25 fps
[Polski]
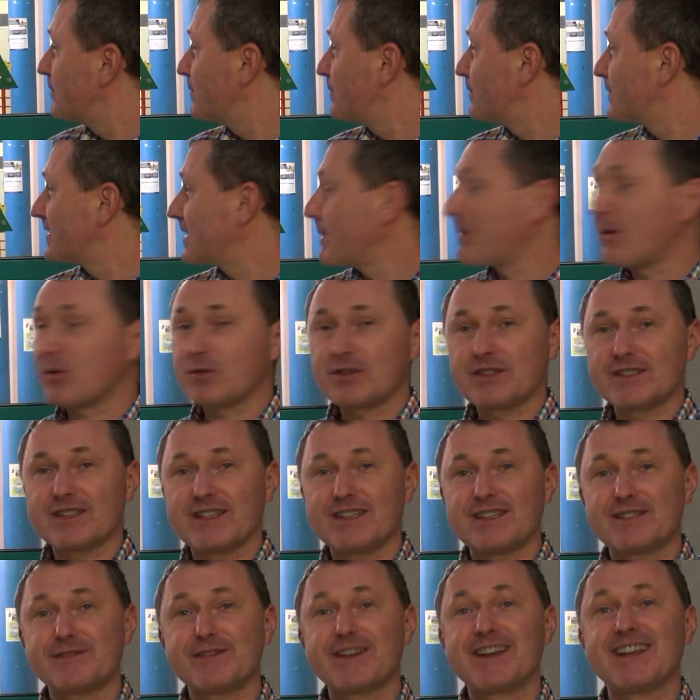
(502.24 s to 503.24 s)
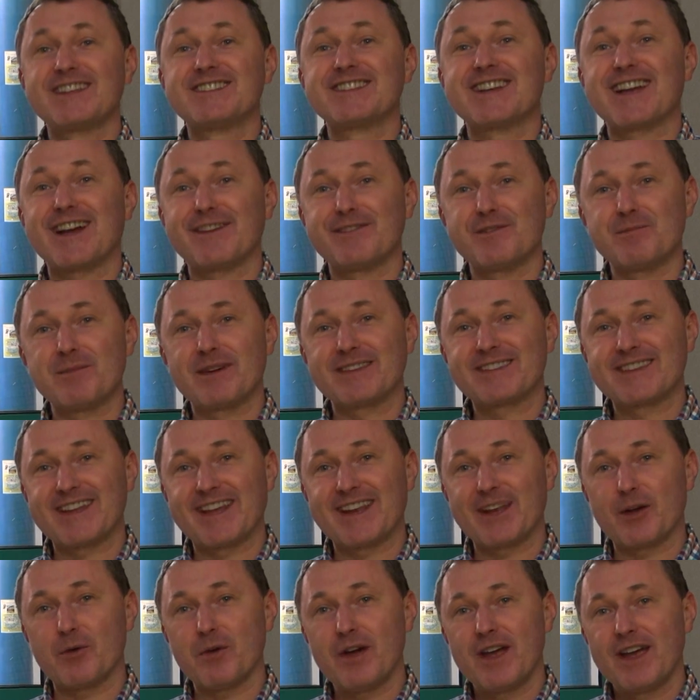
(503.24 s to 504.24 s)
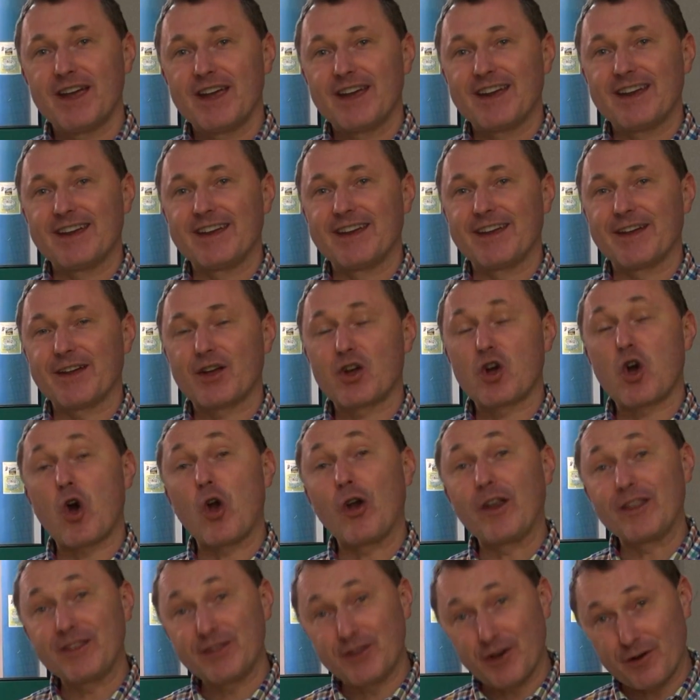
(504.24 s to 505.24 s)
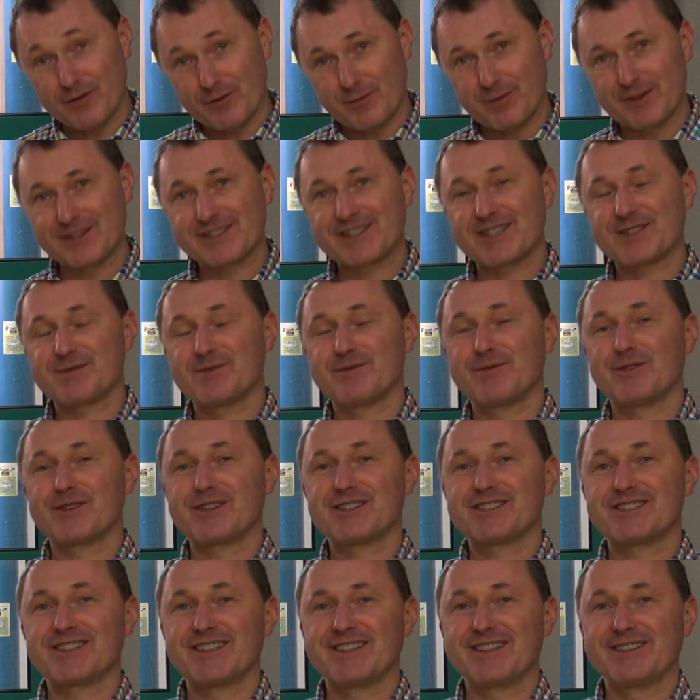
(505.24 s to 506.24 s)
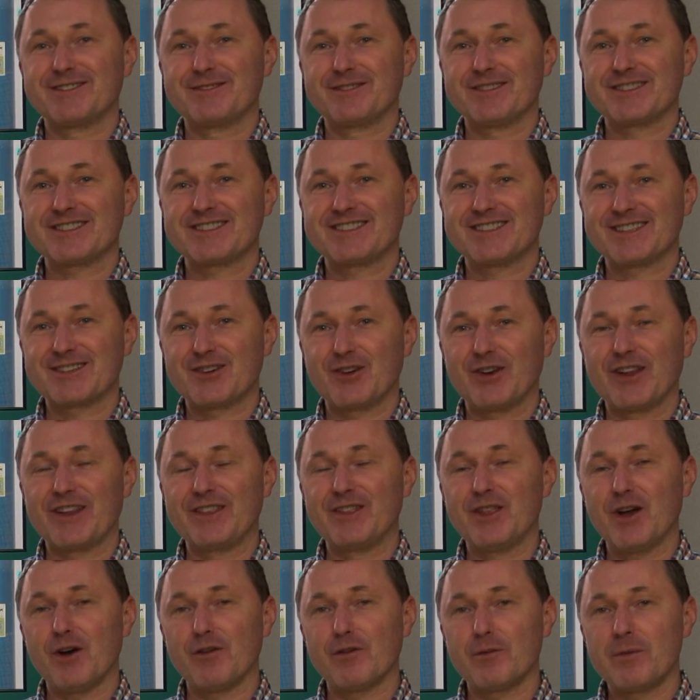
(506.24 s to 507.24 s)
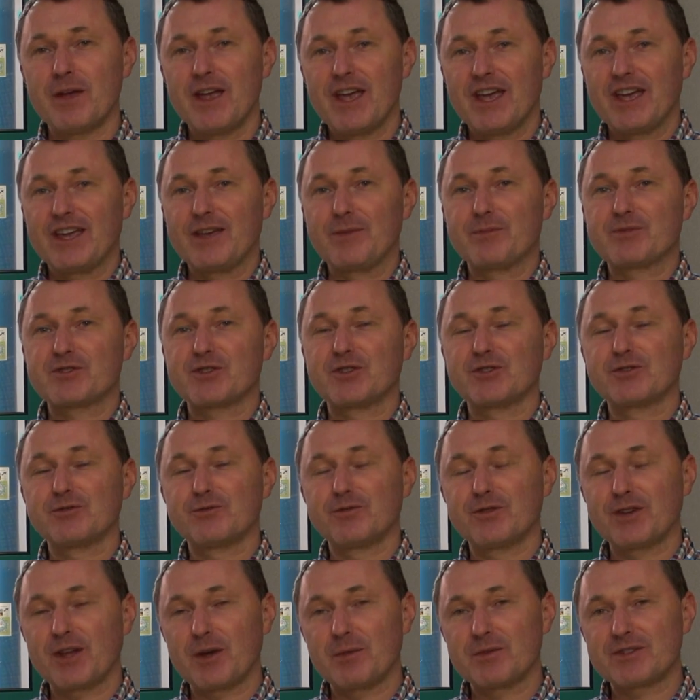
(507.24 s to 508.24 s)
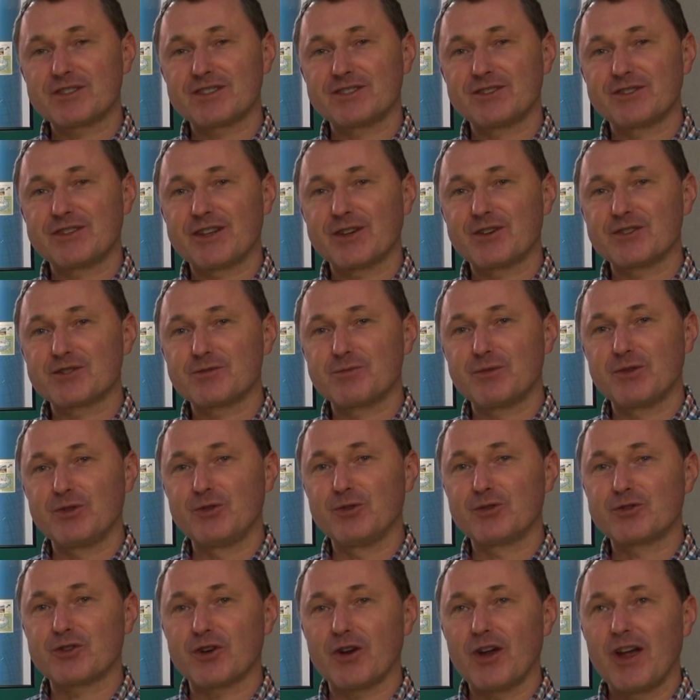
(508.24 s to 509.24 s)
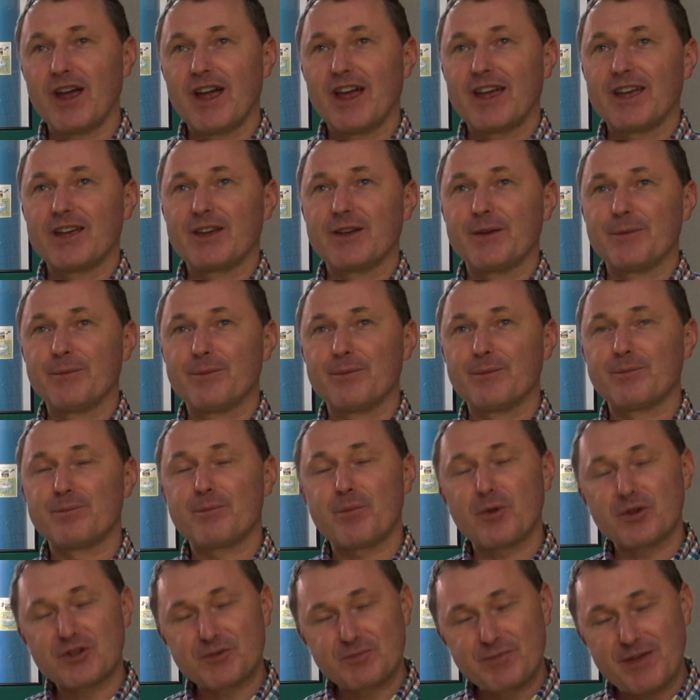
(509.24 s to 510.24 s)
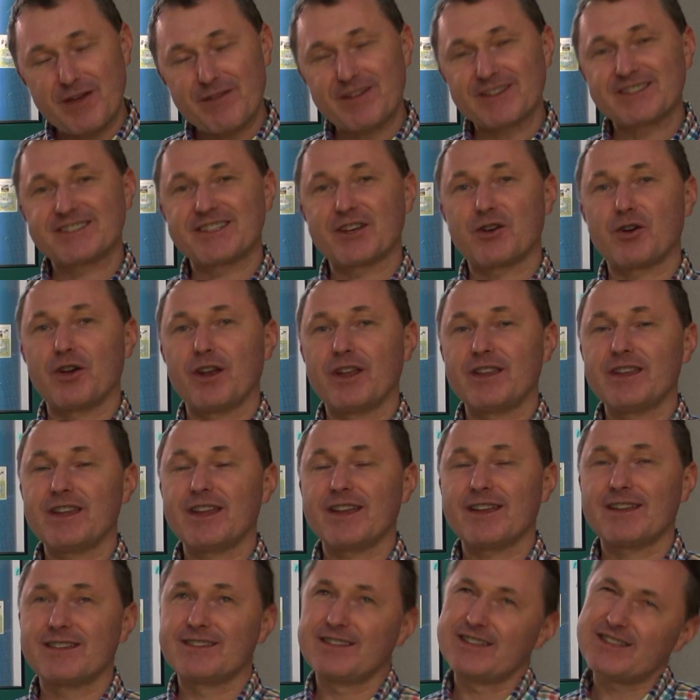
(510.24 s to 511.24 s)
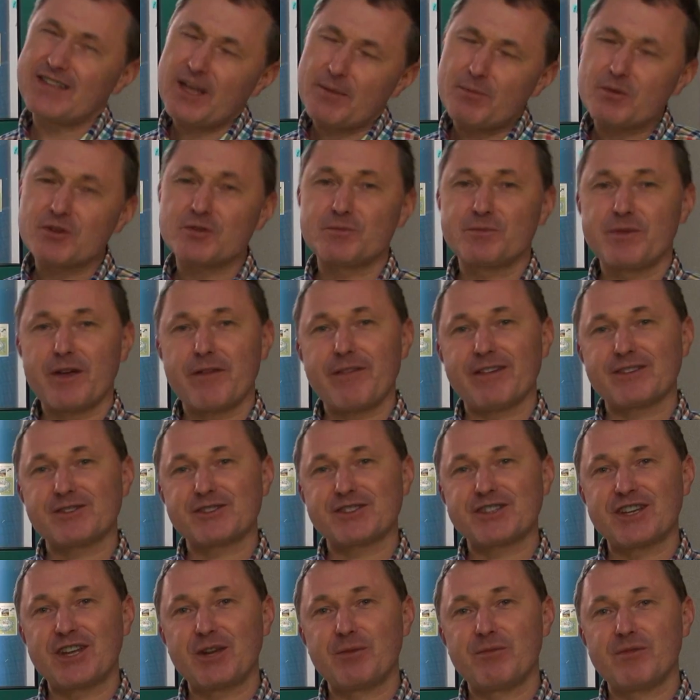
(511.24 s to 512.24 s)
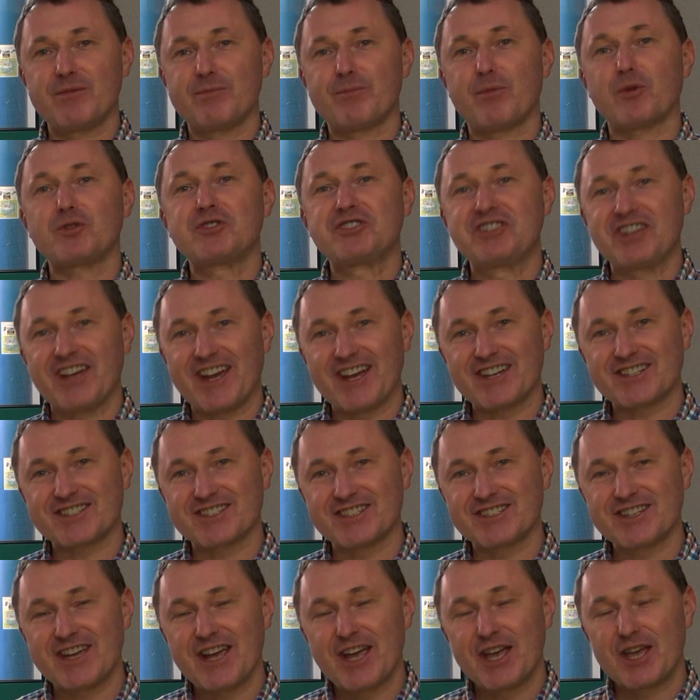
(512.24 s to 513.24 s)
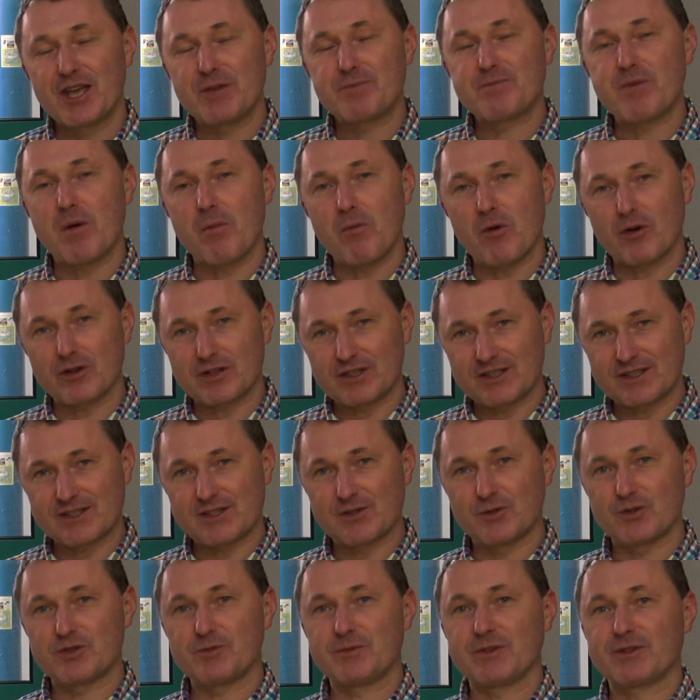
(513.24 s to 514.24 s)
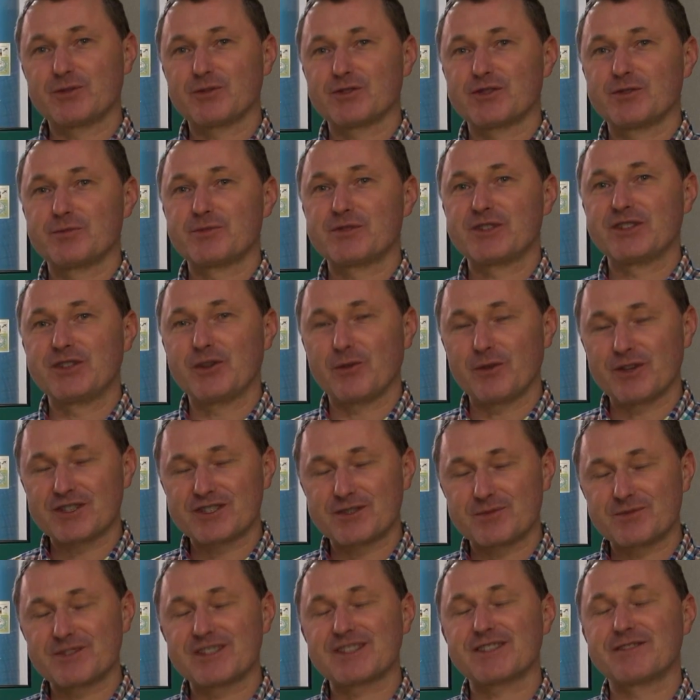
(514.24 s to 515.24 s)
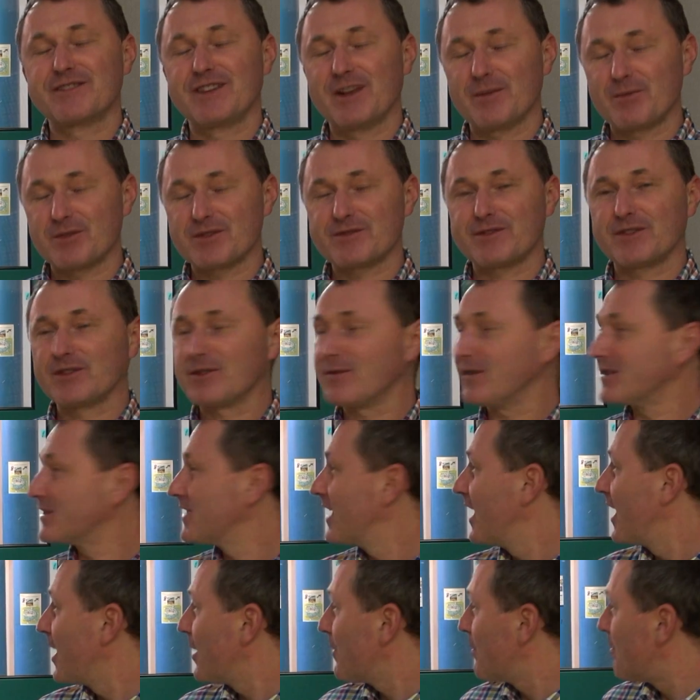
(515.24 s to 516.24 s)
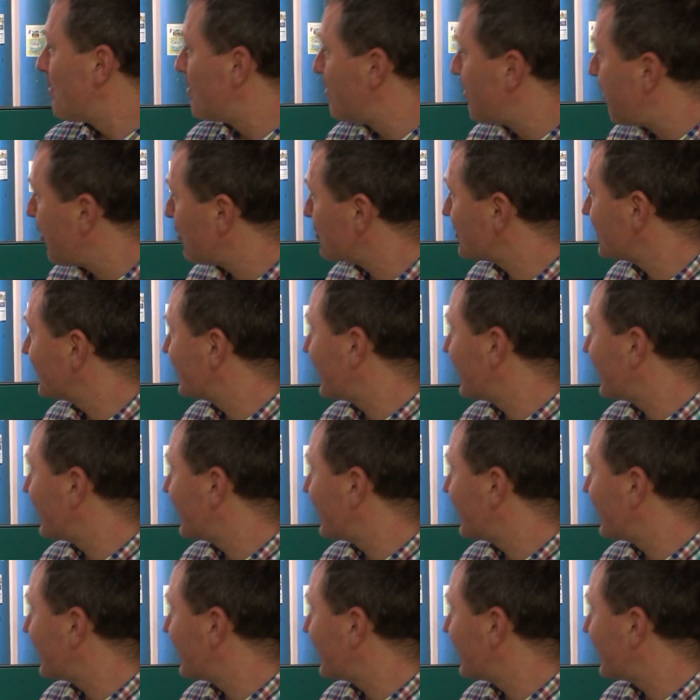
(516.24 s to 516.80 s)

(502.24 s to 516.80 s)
zabrał się za niezwykle ciekawy materiał e, kolendowy, bo jesteśmy w okresie właśnie kolendowym i przygotowujemy się do tego, żeby jutro pośpiewać te kolendy, nie tyle pośpiewać, co się nimi pocieszyć i pomodlić z ludźmi, którzy przyjdą jeszcze przez chwilę poświętować Boże